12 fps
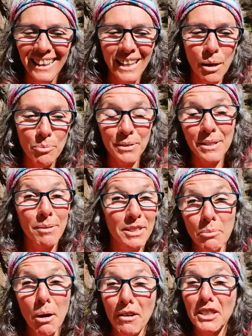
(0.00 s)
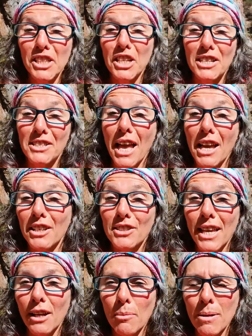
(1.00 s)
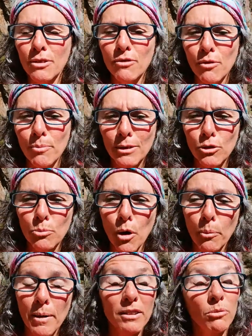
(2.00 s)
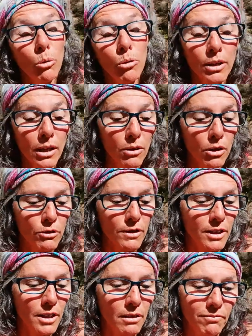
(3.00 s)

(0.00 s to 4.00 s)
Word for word: Et puis qui m'a dit bah vas-y essaye, essaye quand même, tu veux pas que tu me rebattes Bon d'accord, je vais essayer.